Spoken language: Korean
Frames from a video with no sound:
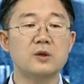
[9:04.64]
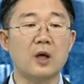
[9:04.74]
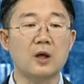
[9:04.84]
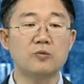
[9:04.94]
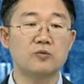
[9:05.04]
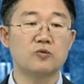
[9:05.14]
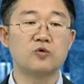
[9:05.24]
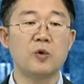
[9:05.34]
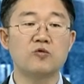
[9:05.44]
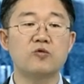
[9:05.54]
약간
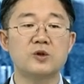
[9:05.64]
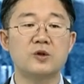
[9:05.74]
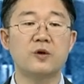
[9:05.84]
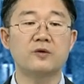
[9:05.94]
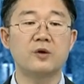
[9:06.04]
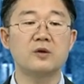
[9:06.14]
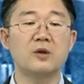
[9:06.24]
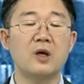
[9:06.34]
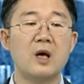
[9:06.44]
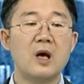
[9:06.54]
주먹구구식이었어요.
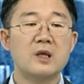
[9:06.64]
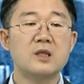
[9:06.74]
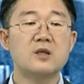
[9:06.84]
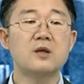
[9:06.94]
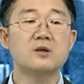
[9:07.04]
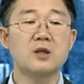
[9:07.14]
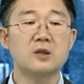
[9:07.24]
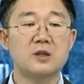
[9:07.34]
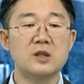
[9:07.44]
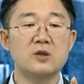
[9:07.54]
근데 이제는
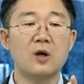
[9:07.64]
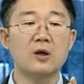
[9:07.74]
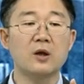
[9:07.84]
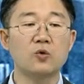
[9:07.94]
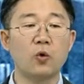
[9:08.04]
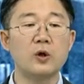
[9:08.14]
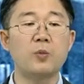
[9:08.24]
사실 진정하게 돈을